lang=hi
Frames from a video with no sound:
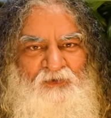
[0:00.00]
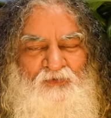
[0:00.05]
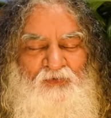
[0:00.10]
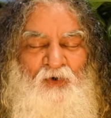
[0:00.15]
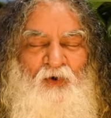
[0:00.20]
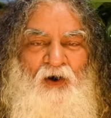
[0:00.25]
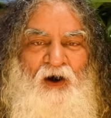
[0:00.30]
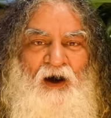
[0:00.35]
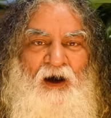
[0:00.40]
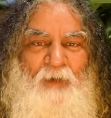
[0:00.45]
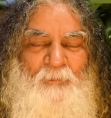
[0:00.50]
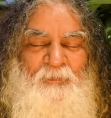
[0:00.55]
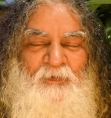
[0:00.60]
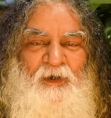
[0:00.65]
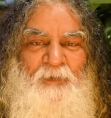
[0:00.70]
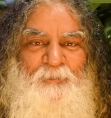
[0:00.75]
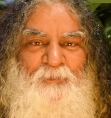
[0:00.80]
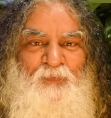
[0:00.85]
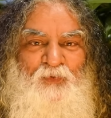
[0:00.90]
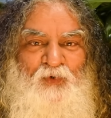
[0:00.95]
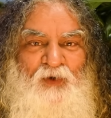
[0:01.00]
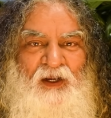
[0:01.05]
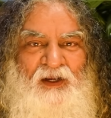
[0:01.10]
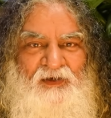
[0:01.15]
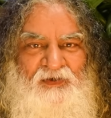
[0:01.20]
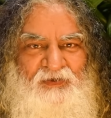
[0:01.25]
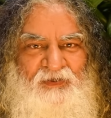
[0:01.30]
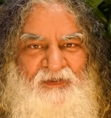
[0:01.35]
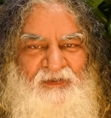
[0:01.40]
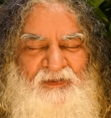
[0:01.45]
तो आपका पूरा
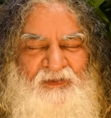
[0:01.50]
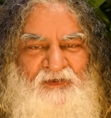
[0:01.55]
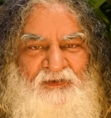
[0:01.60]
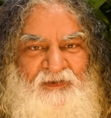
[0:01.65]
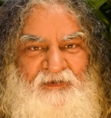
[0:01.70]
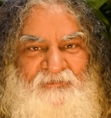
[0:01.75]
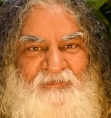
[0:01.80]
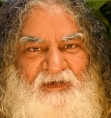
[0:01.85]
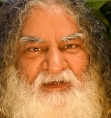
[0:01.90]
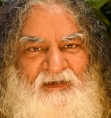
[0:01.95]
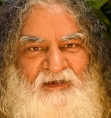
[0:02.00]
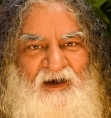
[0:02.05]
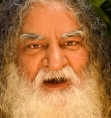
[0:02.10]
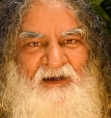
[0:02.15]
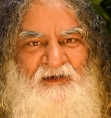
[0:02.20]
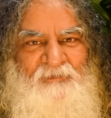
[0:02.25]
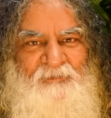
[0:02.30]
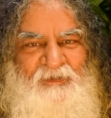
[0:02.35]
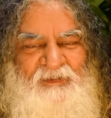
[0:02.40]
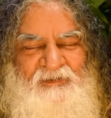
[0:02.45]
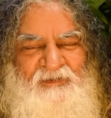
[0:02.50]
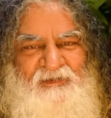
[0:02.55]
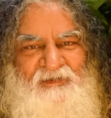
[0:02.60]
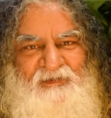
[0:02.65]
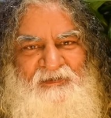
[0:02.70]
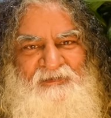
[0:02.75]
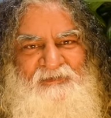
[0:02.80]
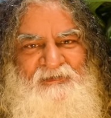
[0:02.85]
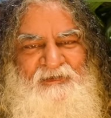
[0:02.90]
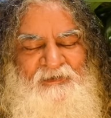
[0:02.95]
शरीर केवल कान बन के
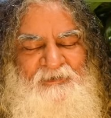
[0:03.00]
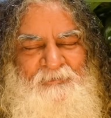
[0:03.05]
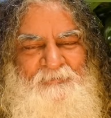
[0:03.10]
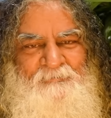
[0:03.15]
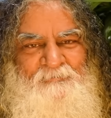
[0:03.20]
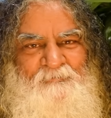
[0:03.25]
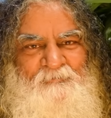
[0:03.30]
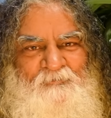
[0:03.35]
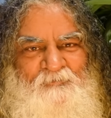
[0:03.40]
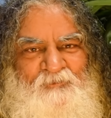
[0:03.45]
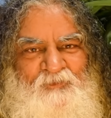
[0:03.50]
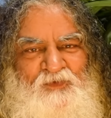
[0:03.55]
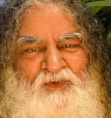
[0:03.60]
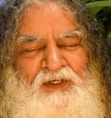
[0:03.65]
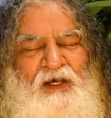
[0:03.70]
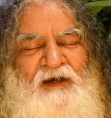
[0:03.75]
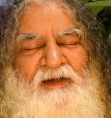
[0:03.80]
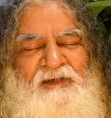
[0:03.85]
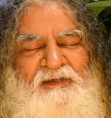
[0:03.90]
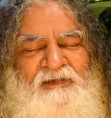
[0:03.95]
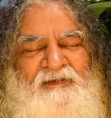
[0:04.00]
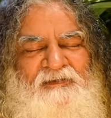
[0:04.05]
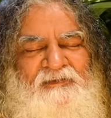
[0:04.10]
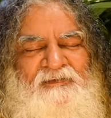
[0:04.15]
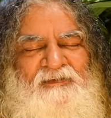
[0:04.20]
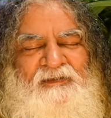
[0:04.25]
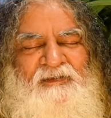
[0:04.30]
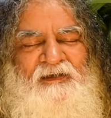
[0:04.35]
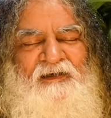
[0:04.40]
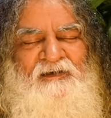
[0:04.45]
रह जाए सारी
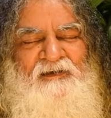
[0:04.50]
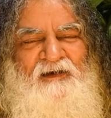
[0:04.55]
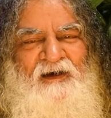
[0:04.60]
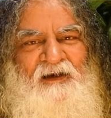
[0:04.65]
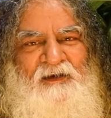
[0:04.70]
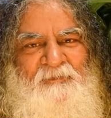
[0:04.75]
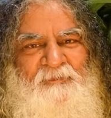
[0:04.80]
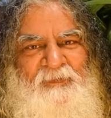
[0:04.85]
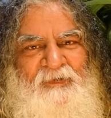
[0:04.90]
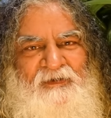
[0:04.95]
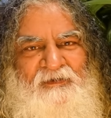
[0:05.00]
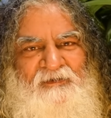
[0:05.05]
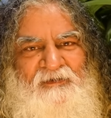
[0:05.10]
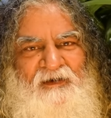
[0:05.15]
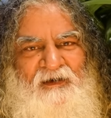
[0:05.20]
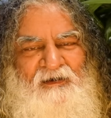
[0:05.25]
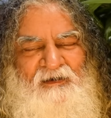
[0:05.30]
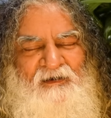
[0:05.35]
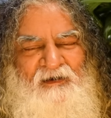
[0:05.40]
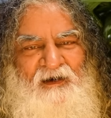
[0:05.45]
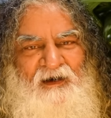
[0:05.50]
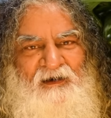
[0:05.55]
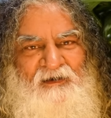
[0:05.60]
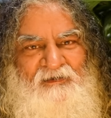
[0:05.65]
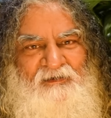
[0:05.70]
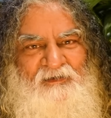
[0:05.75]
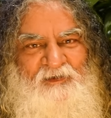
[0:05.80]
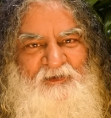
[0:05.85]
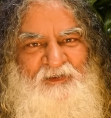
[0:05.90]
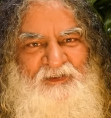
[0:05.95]
इंद्रियां कान में
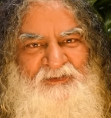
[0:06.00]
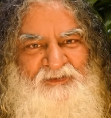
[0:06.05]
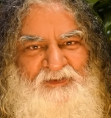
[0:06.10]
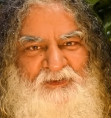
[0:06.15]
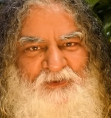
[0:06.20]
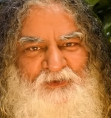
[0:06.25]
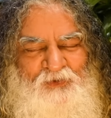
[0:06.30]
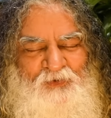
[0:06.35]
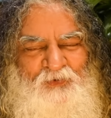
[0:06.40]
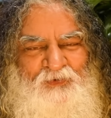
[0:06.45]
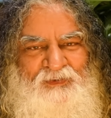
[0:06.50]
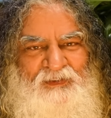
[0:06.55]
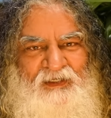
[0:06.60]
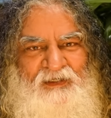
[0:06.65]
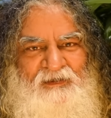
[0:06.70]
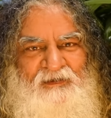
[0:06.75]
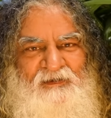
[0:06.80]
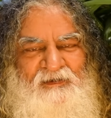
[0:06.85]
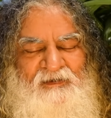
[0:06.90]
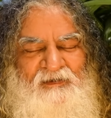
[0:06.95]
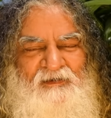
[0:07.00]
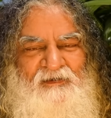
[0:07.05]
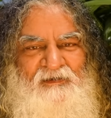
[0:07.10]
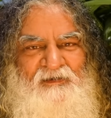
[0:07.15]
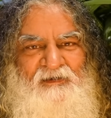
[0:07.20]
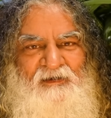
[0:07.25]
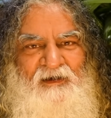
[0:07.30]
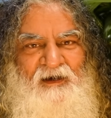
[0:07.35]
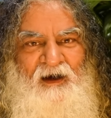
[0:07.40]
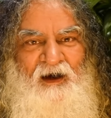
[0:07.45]
आकर केंद्रित हो जाएं,
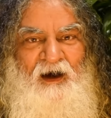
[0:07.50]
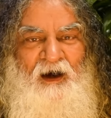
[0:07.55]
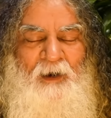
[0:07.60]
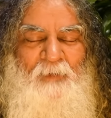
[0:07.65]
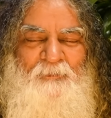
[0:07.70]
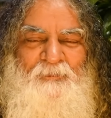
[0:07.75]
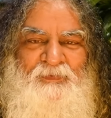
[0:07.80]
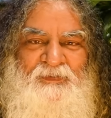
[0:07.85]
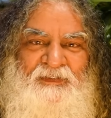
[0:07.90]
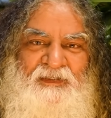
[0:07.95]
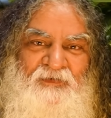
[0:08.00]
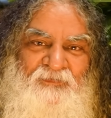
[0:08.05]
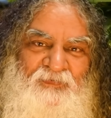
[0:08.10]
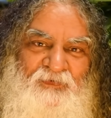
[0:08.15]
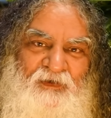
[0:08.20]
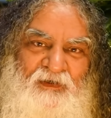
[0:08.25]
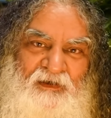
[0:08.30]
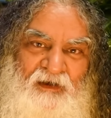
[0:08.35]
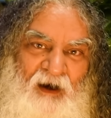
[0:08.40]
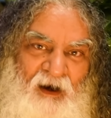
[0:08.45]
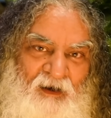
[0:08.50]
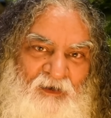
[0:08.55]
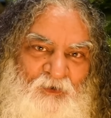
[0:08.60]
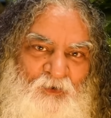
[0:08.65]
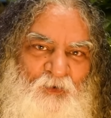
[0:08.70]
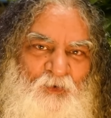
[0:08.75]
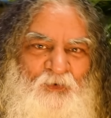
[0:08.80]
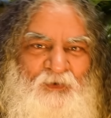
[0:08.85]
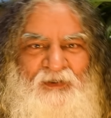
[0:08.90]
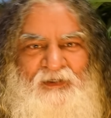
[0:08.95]
आप सिर्फ कान
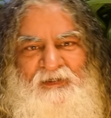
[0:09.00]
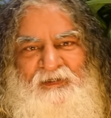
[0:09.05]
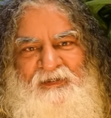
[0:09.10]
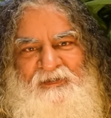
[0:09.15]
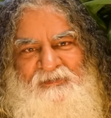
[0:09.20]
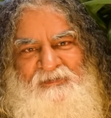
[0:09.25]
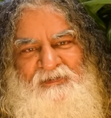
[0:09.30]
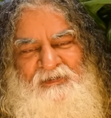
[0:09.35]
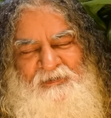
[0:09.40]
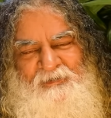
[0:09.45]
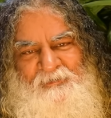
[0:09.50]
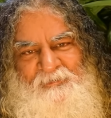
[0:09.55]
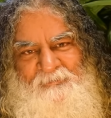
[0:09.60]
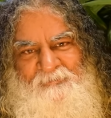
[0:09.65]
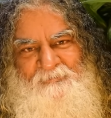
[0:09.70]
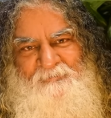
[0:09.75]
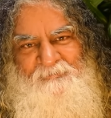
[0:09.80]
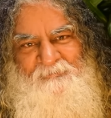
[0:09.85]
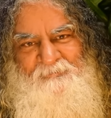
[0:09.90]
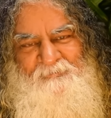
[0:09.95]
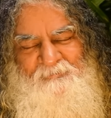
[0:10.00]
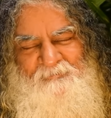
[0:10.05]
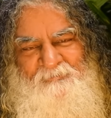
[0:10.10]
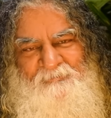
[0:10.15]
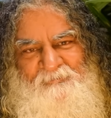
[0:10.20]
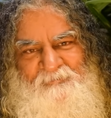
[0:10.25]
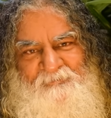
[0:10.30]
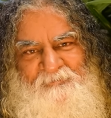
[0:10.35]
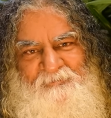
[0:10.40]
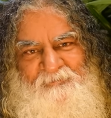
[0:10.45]
होकर रह जाएं।
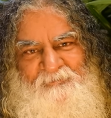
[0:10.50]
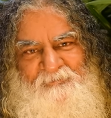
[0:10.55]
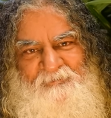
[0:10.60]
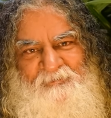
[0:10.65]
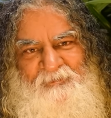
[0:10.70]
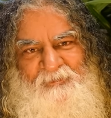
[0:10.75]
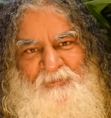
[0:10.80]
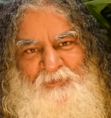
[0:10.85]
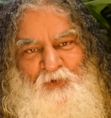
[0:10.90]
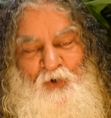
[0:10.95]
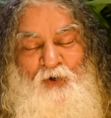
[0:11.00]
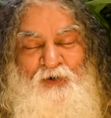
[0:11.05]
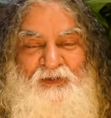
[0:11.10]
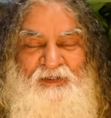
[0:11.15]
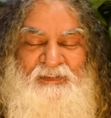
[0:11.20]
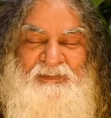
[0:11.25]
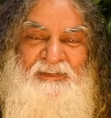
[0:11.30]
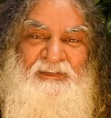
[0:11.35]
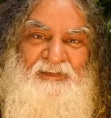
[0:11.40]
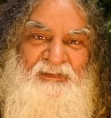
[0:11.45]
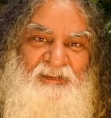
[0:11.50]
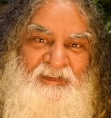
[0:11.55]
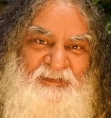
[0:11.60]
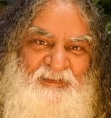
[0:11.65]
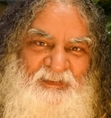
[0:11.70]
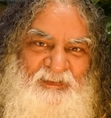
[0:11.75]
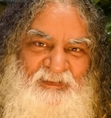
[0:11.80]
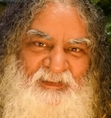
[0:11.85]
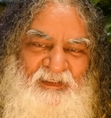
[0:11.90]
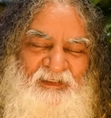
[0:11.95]
और इसी तरह
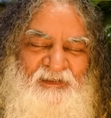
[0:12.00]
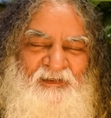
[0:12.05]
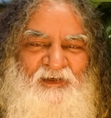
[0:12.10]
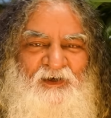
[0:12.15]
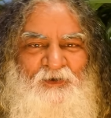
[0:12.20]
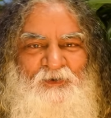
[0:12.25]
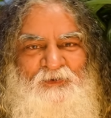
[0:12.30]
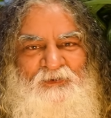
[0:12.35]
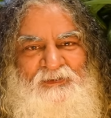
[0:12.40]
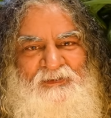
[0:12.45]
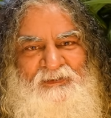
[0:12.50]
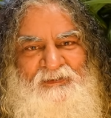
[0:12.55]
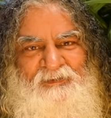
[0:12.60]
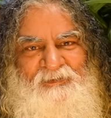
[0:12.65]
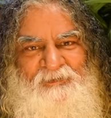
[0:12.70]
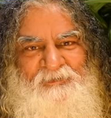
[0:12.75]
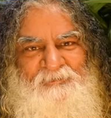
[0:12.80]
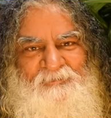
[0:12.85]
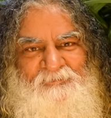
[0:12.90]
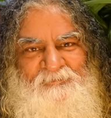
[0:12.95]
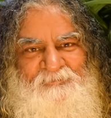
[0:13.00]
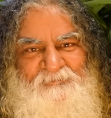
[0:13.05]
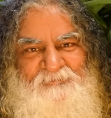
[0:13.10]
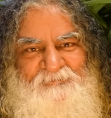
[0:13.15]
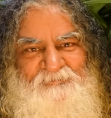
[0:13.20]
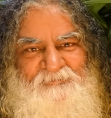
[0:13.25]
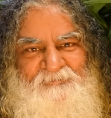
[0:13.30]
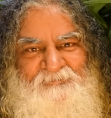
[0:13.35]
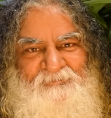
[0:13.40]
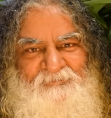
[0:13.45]
से देखना होता है
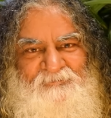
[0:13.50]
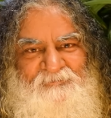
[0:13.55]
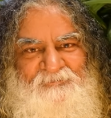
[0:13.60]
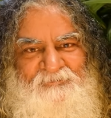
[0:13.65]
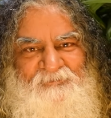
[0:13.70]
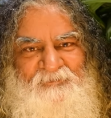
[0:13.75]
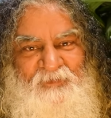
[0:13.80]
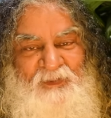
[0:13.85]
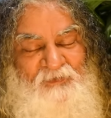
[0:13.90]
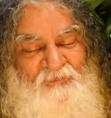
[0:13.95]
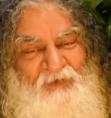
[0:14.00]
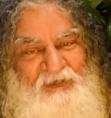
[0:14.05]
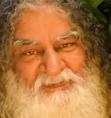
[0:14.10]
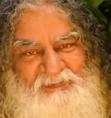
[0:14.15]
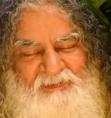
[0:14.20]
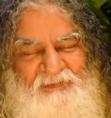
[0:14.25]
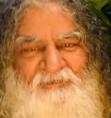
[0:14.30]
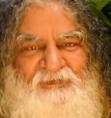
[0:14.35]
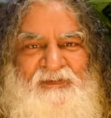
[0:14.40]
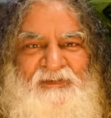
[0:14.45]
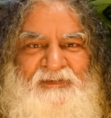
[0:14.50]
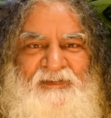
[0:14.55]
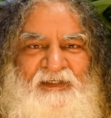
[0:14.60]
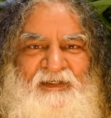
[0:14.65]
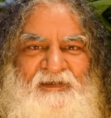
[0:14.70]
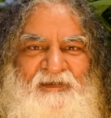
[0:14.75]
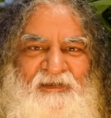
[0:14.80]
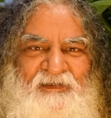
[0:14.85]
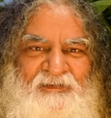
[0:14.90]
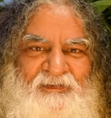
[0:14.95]
कि वास्तविक
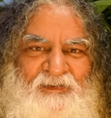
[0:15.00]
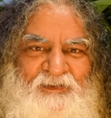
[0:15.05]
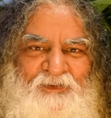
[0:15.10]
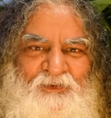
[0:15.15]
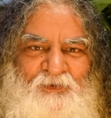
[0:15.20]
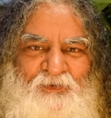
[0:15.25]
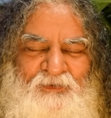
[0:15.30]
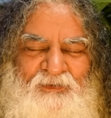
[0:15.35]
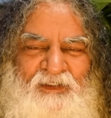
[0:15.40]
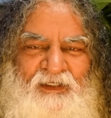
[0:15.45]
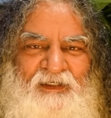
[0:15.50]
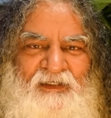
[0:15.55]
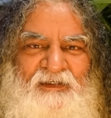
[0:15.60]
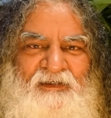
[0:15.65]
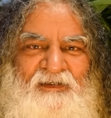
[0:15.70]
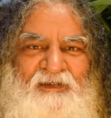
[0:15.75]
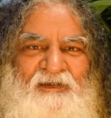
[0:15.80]
देखना यही होता है